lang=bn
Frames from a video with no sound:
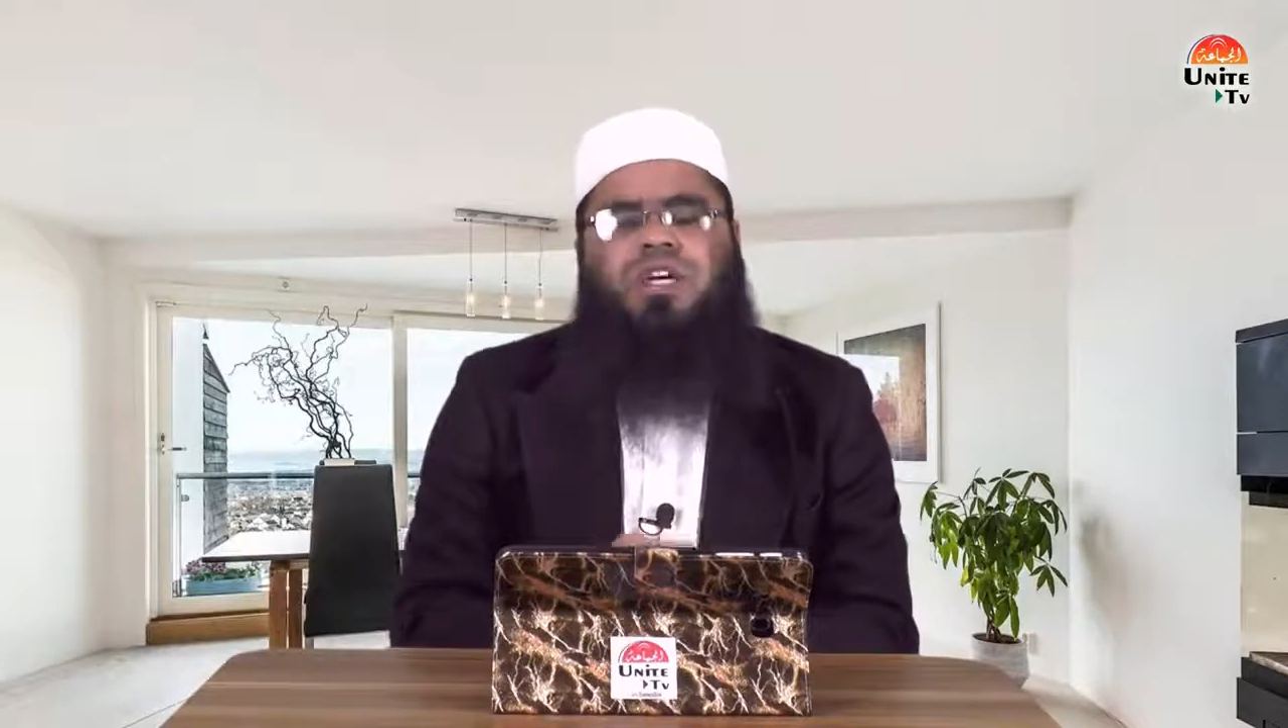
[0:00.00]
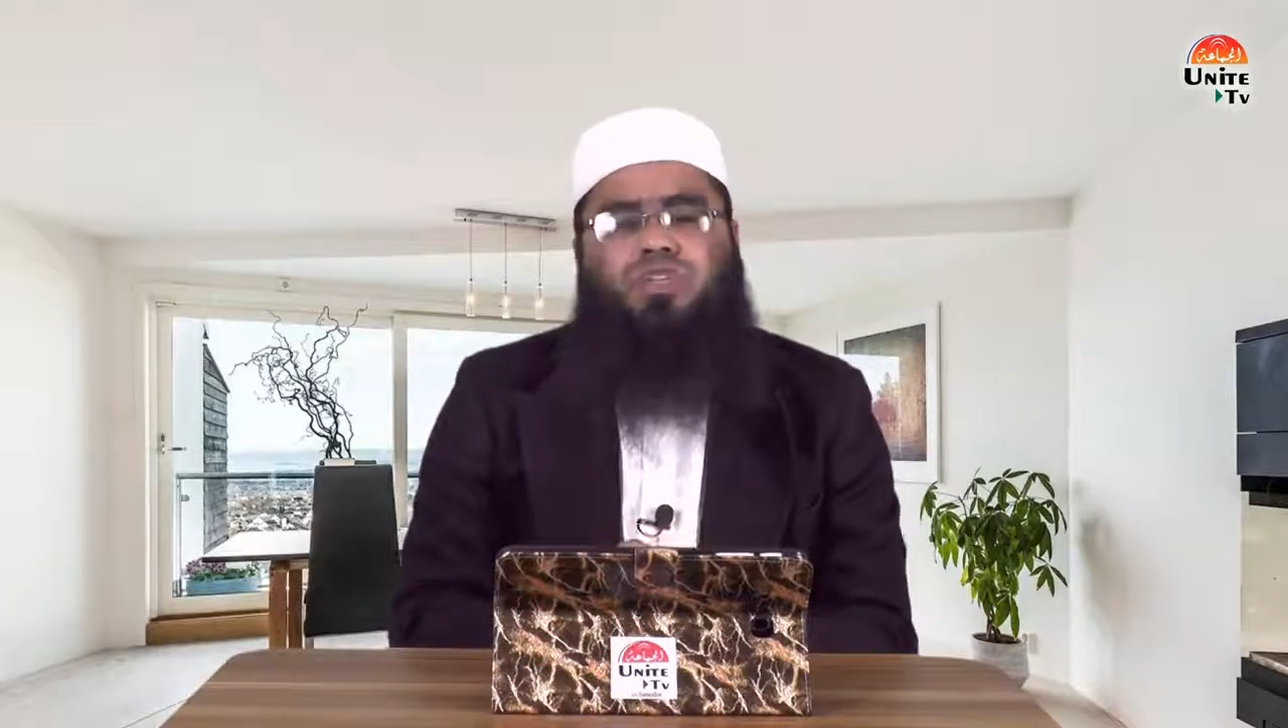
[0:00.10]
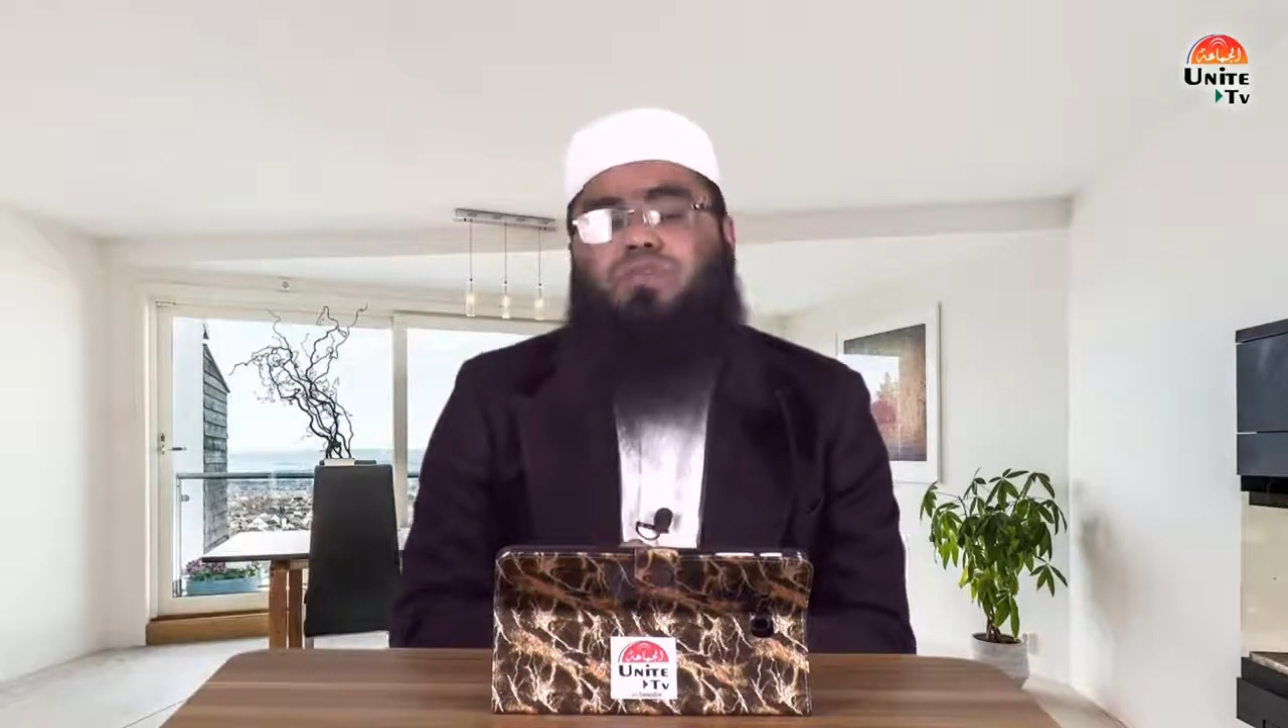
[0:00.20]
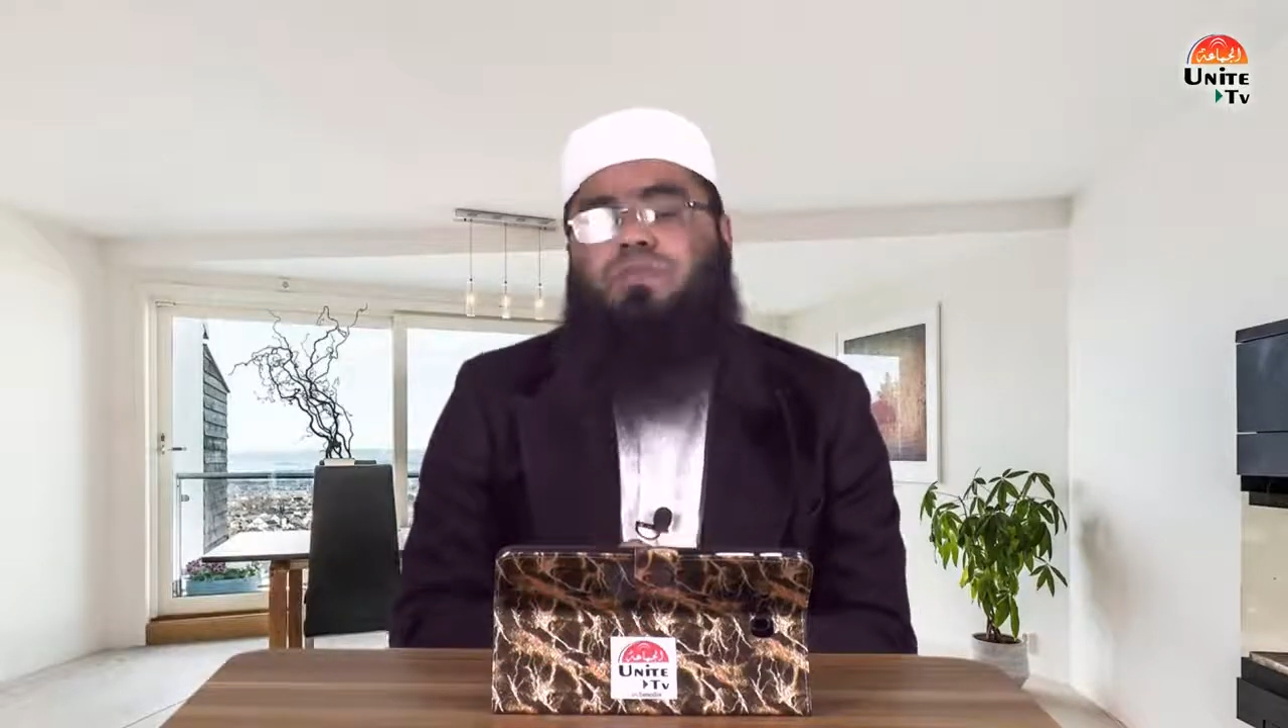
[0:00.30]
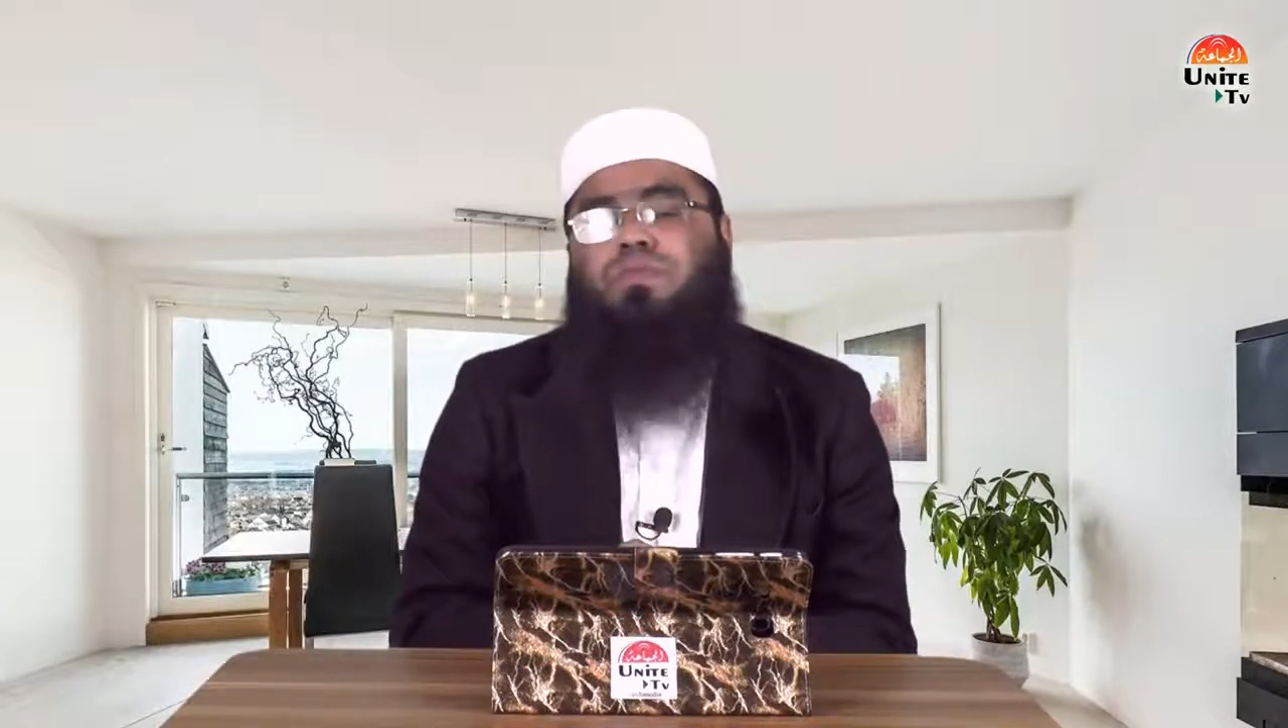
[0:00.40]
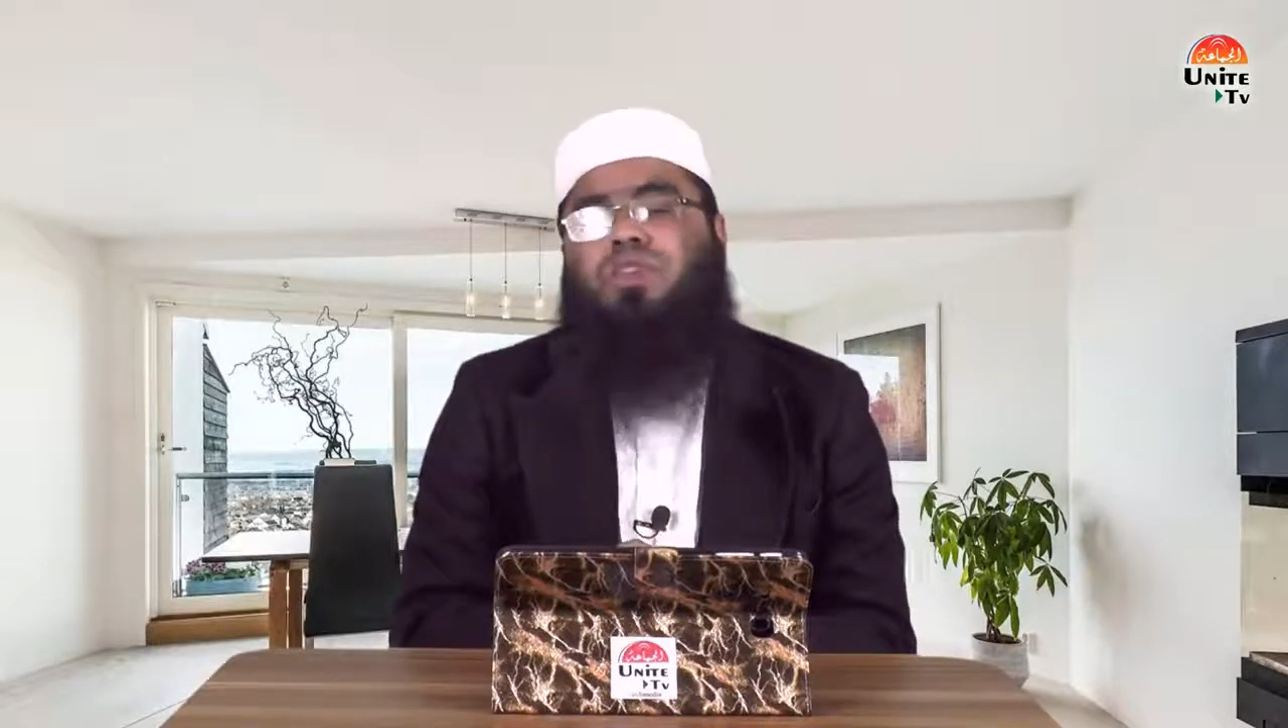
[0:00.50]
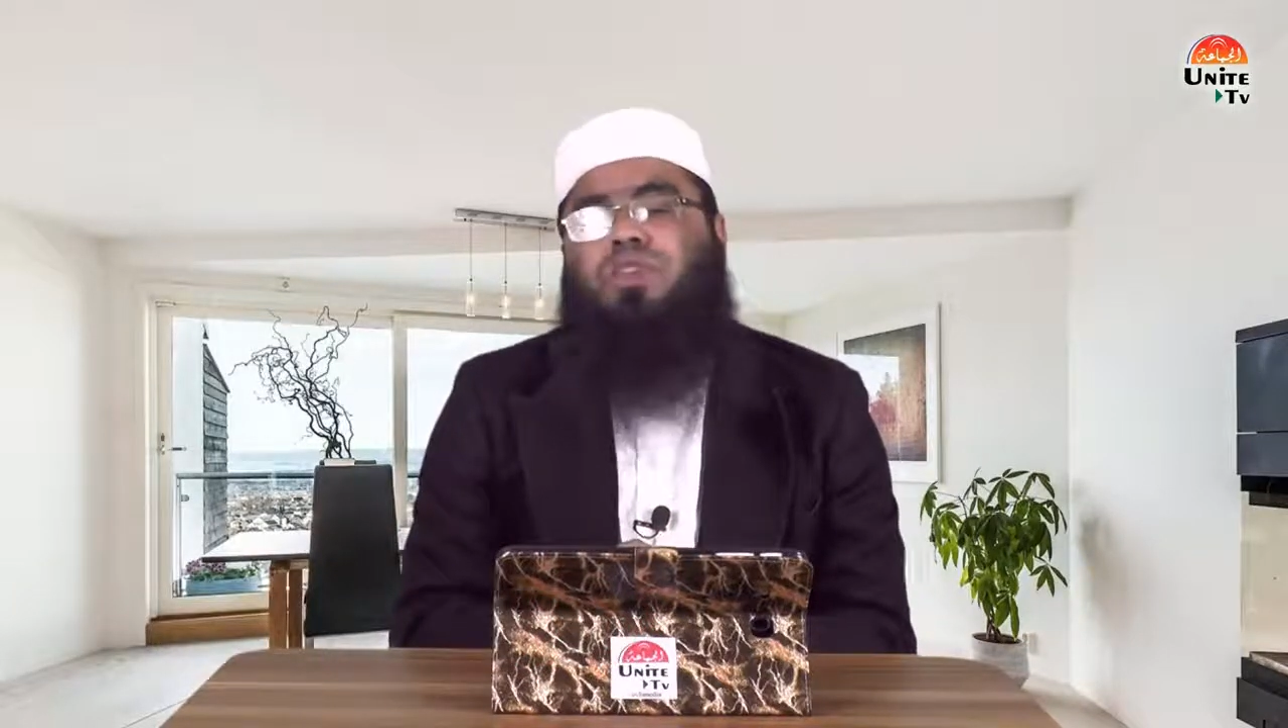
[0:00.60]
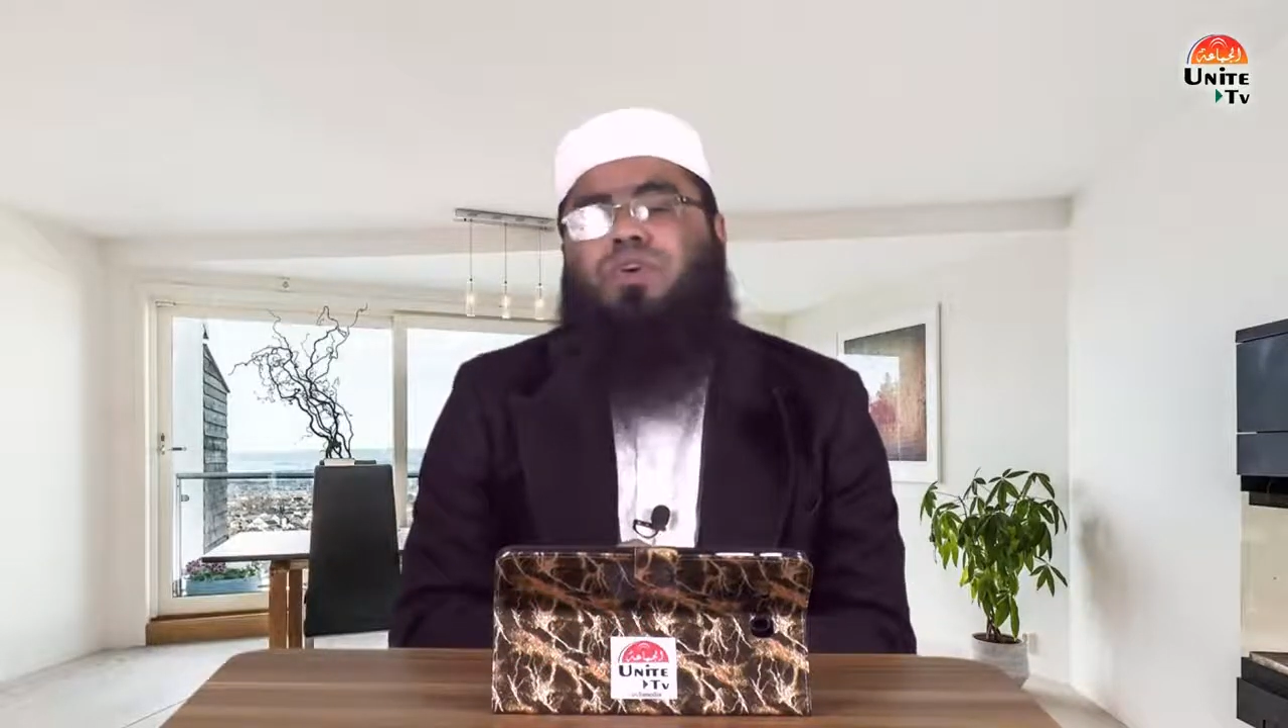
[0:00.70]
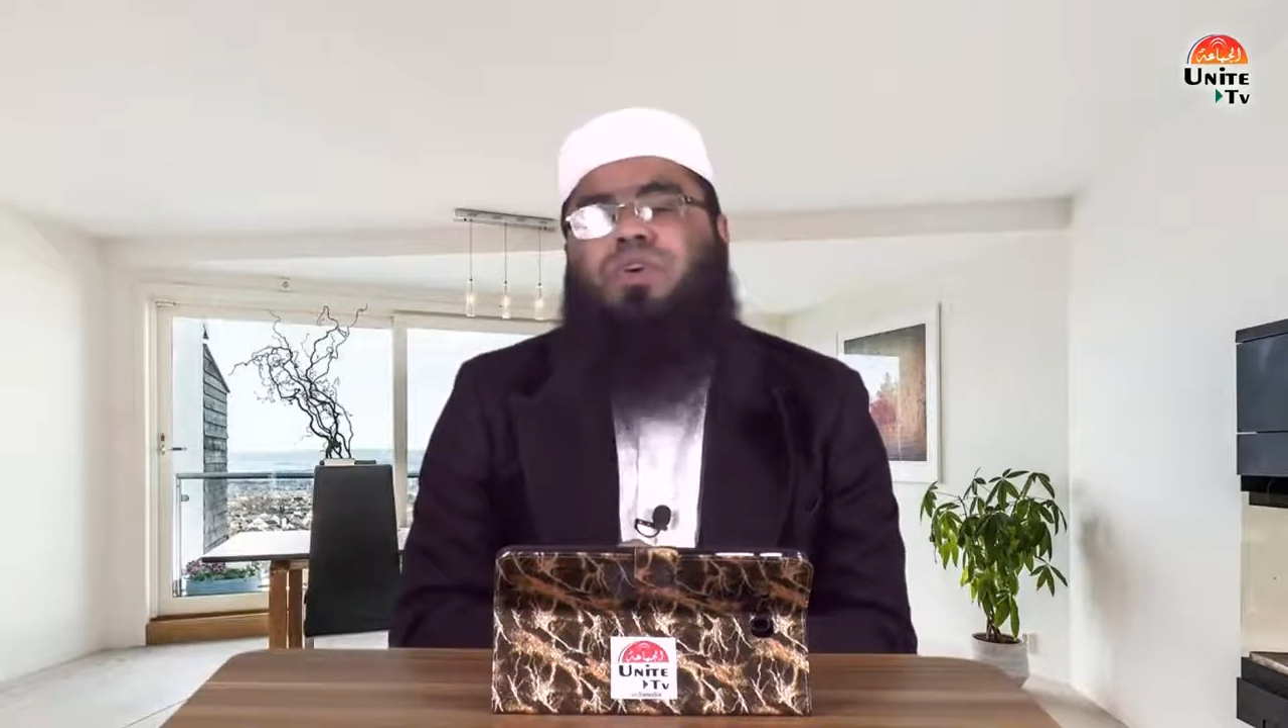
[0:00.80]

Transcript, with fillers: শুধুমাত্র